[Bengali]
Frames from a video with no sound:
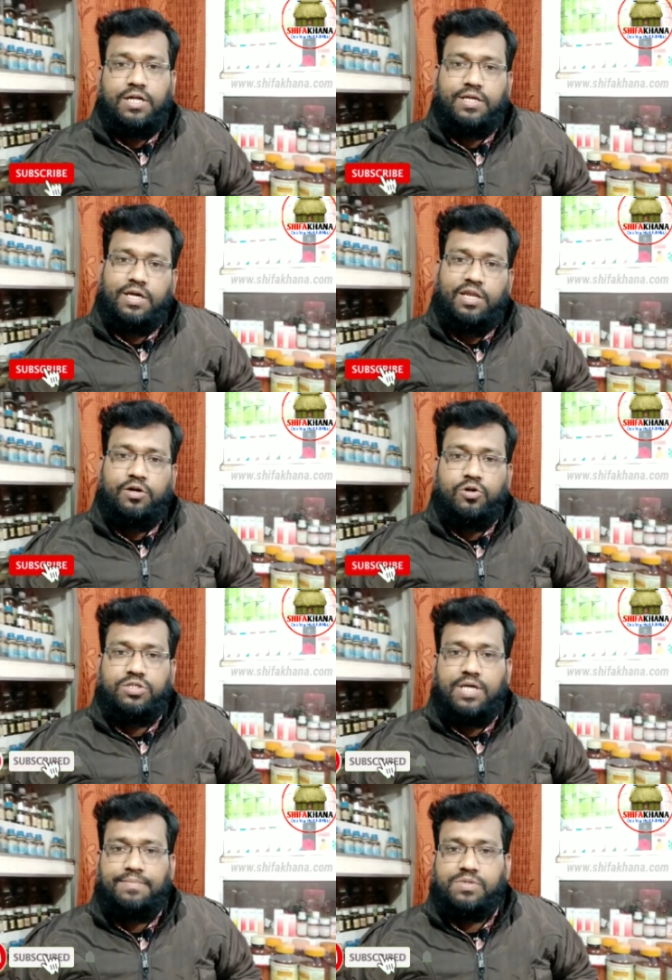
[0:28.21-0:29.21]
তাতে ক্লিক
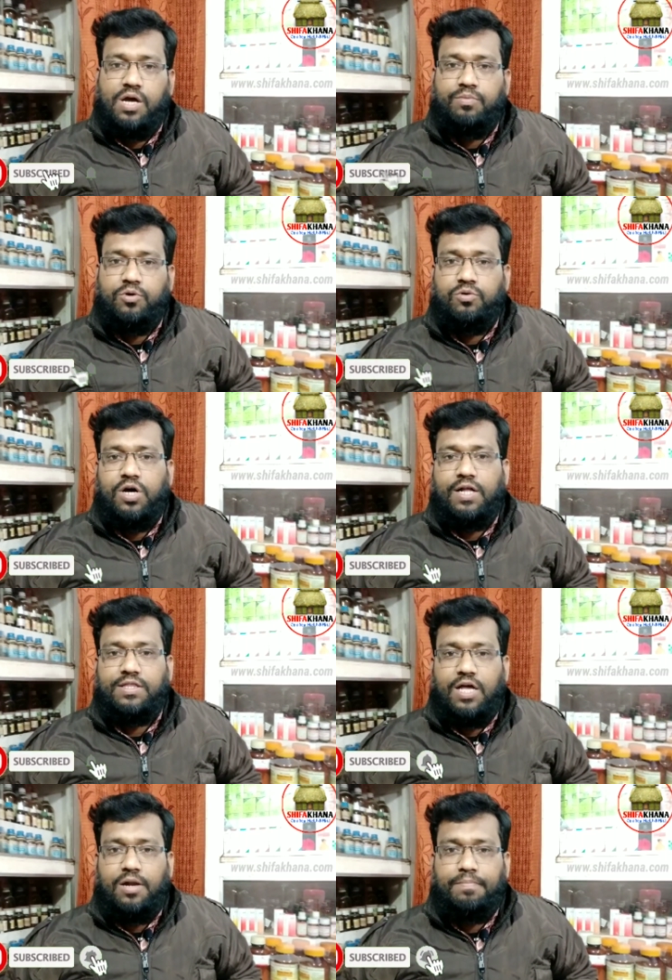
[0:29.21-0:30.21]
করে সাবস্ক্রাইব করুন আর
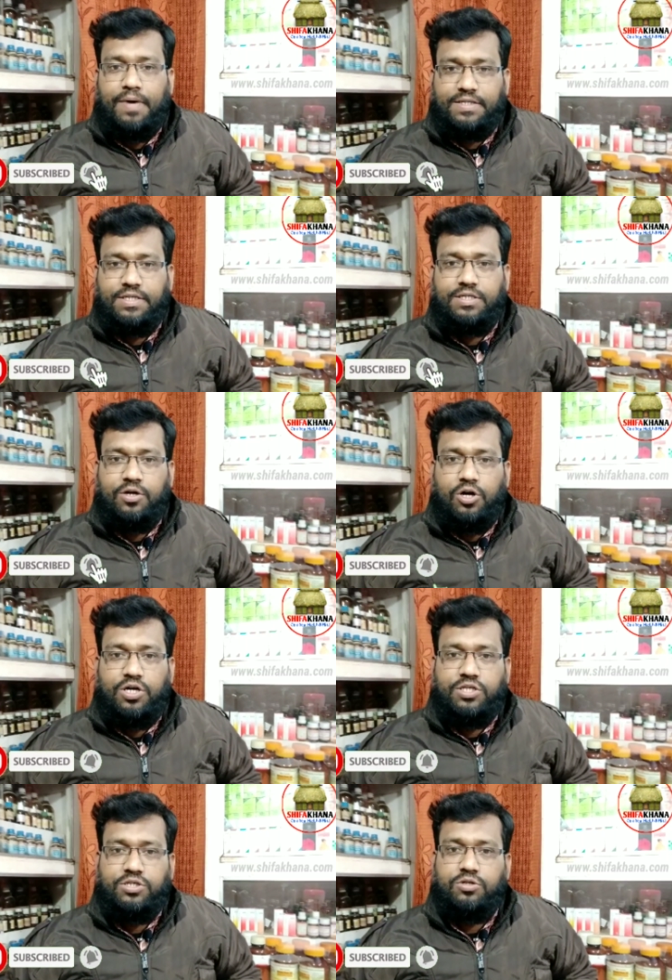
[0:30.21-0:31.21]
তার পাশে যে
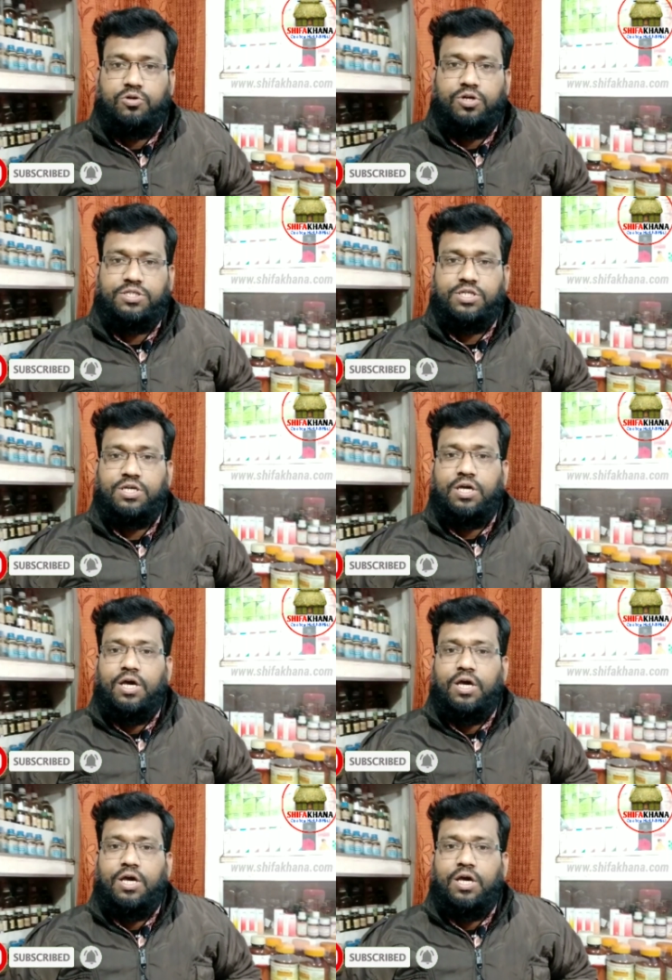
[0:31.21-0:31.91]
ঘন্টা চিহ্ন রয়েছে